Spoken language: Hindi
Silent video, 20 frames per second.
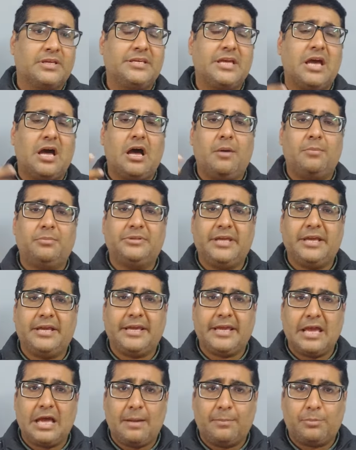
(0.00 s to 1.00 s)
या हम
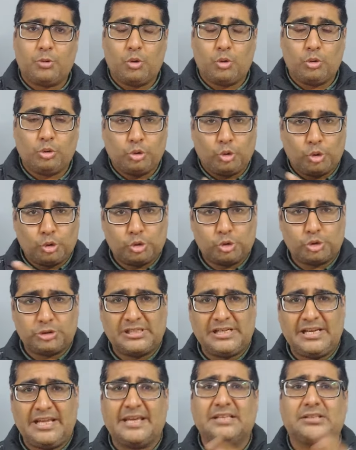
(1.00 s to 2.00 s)
देंगे आपको 200
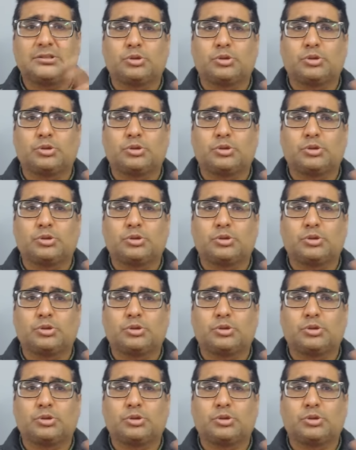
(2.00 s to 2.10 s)
से लेके